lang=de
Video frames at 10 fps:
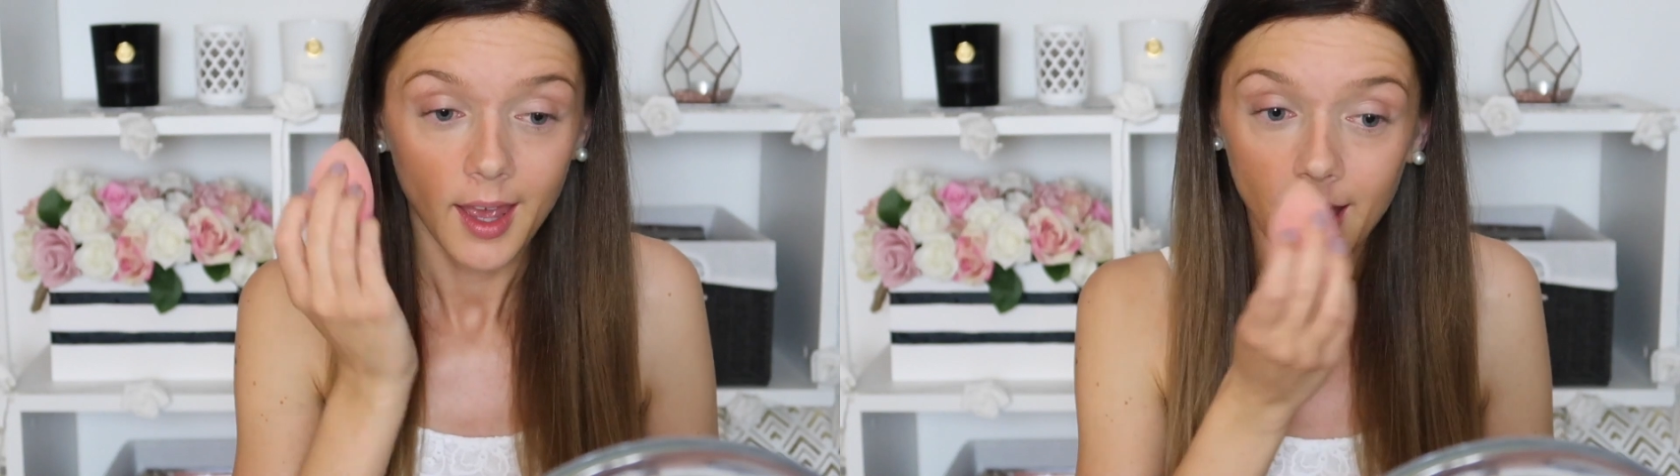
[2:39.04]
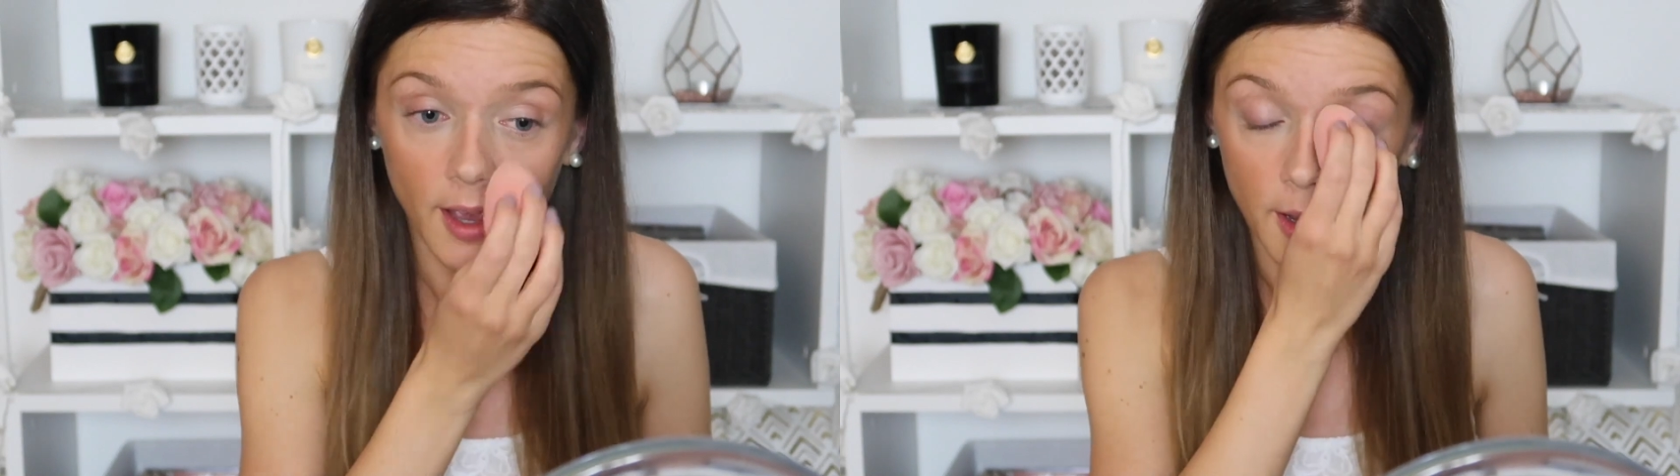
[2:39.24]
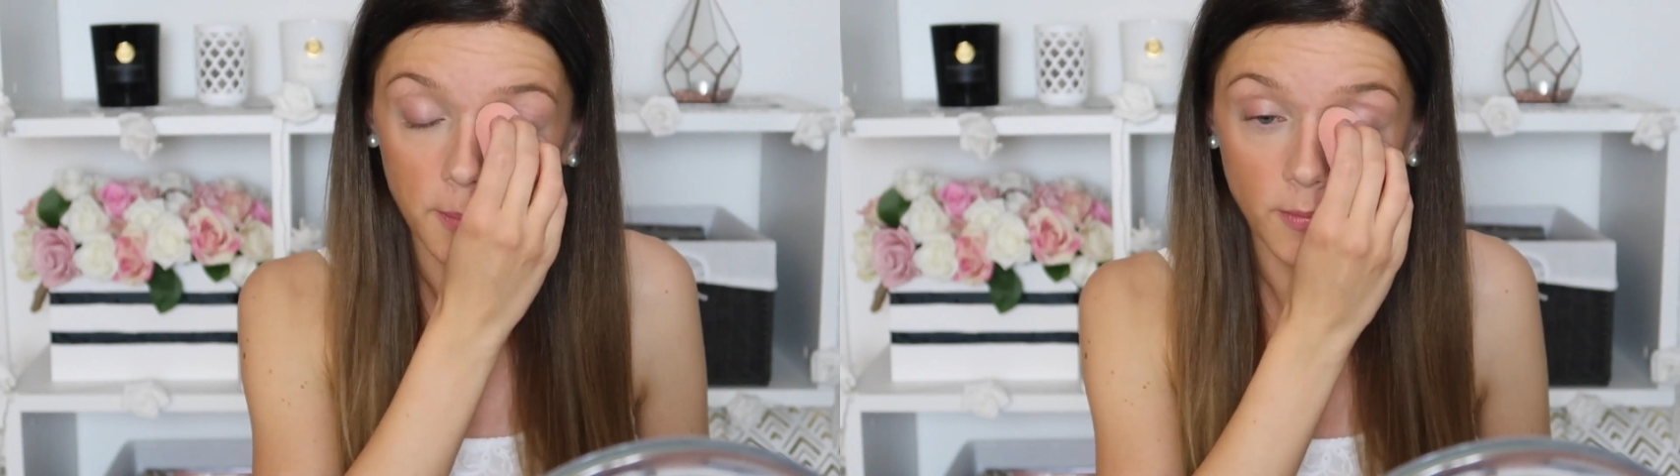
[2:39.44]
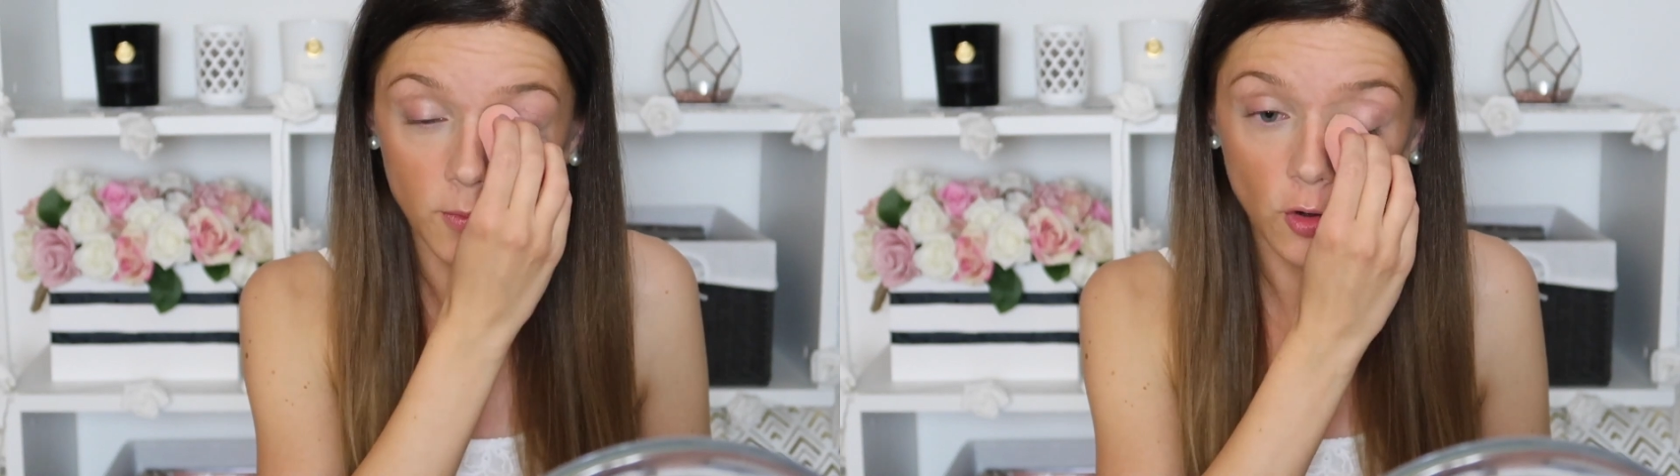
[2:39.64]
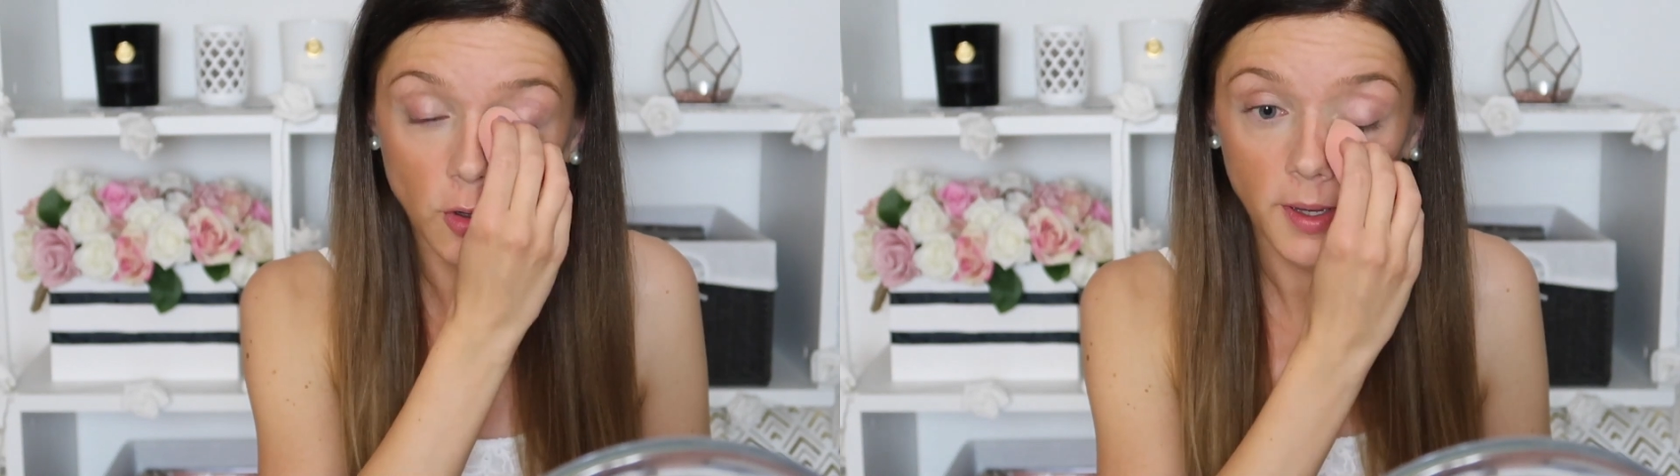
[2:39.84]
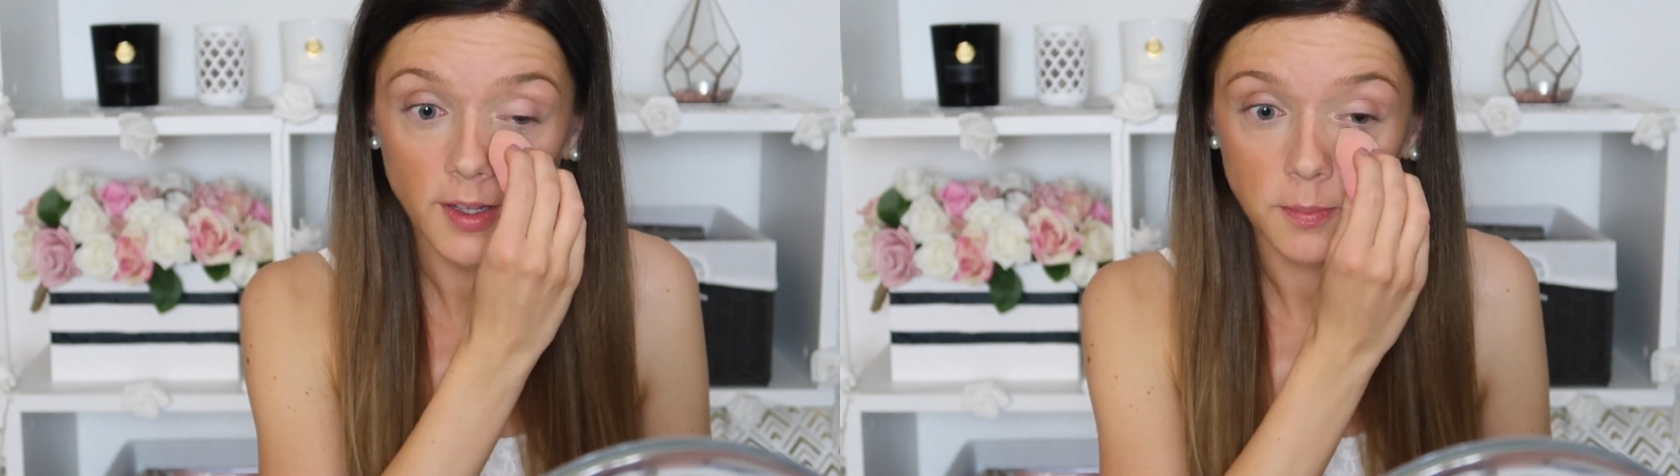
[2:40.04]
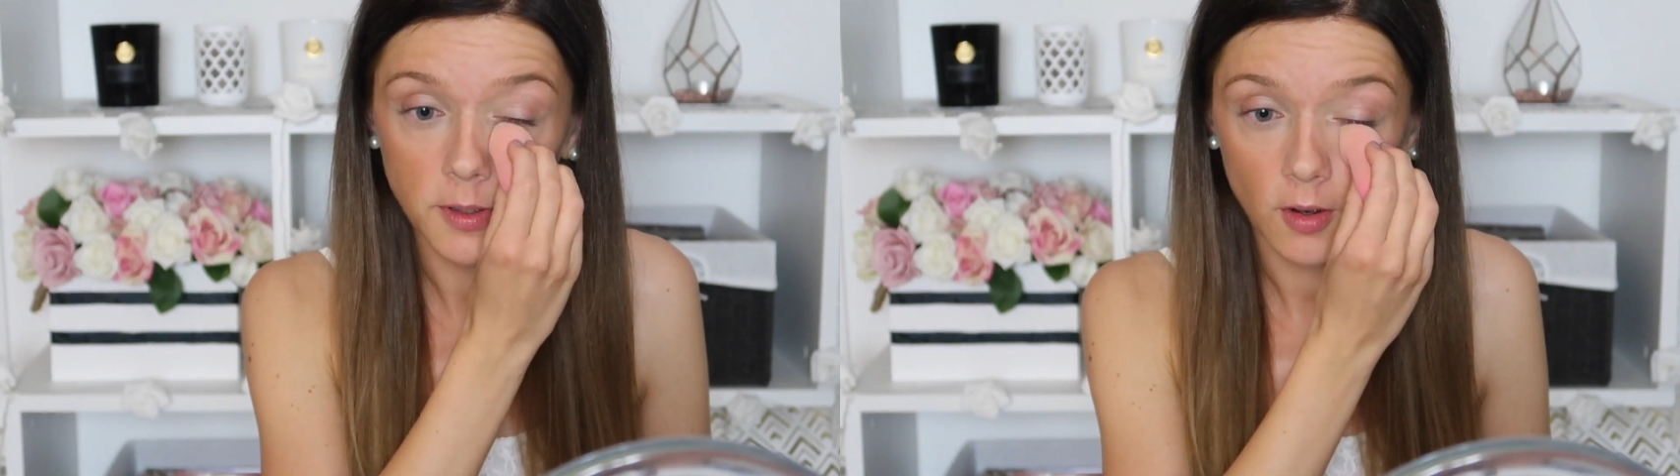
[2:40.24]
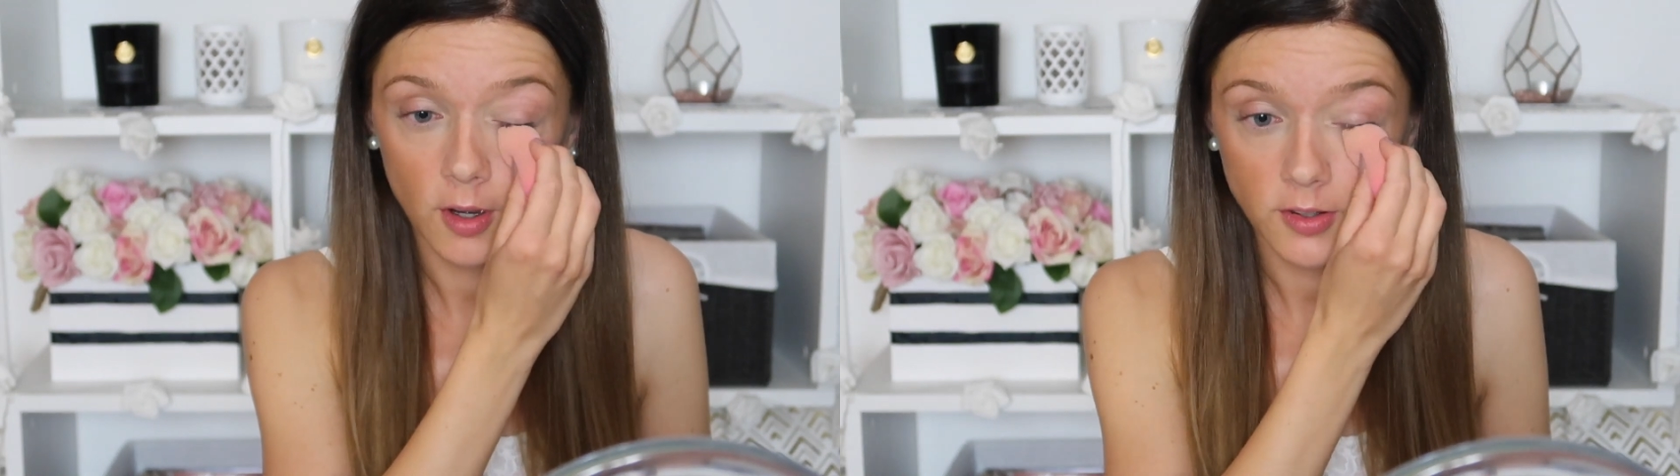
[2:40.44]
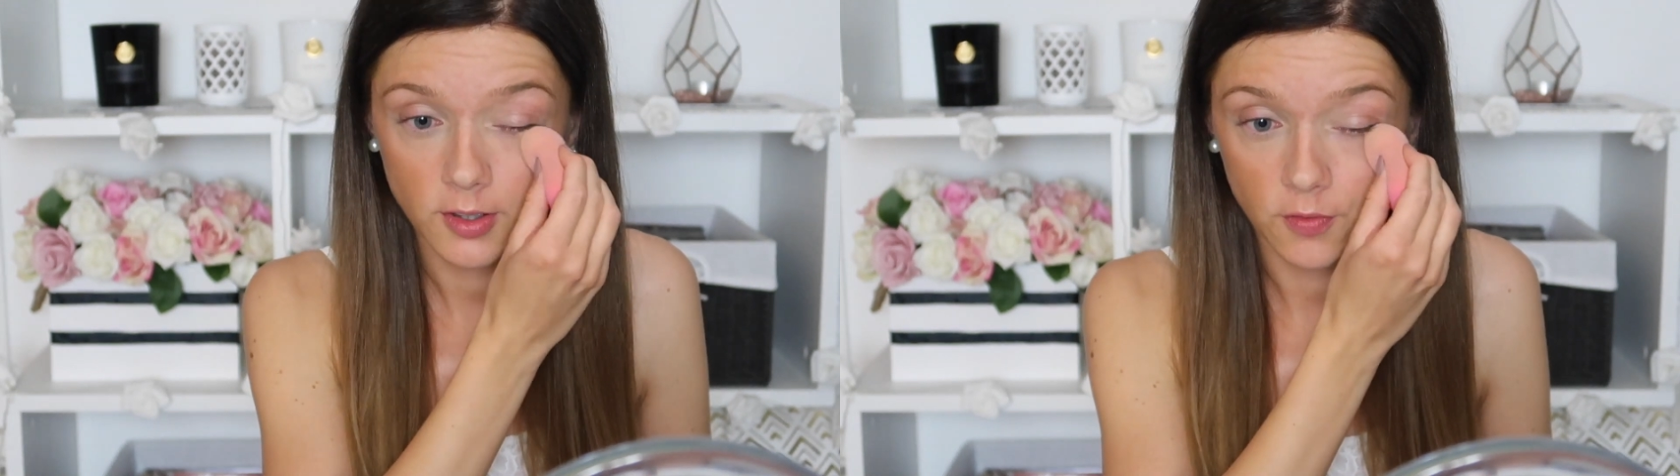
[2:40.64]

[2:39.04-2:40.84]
Ähm, worüber ich mit euch